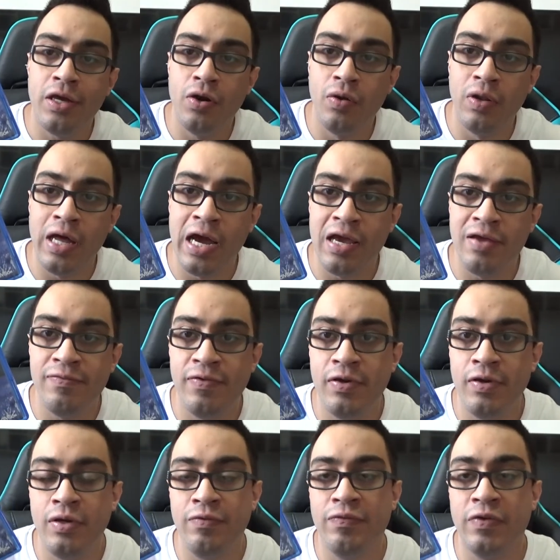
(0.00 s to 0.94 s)
Hero
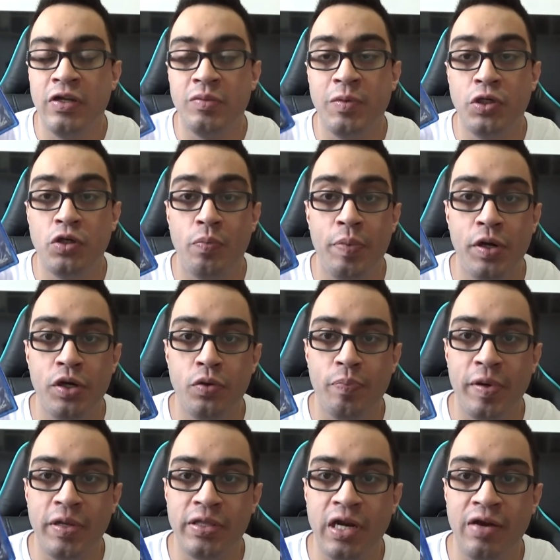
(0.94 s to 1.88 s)
Live, infelizmente eu perdi
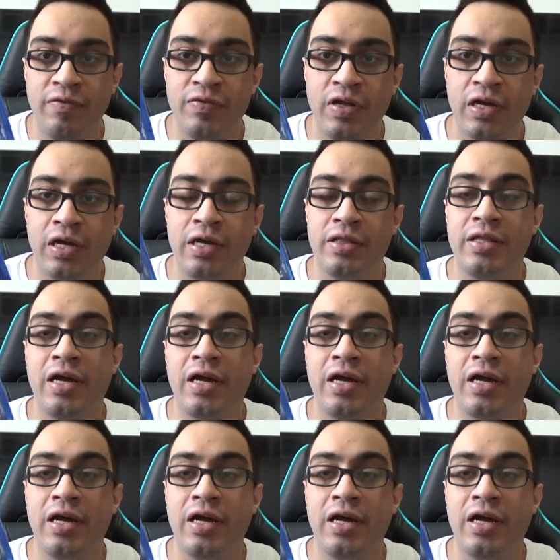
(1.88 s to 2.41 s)
o pendrive da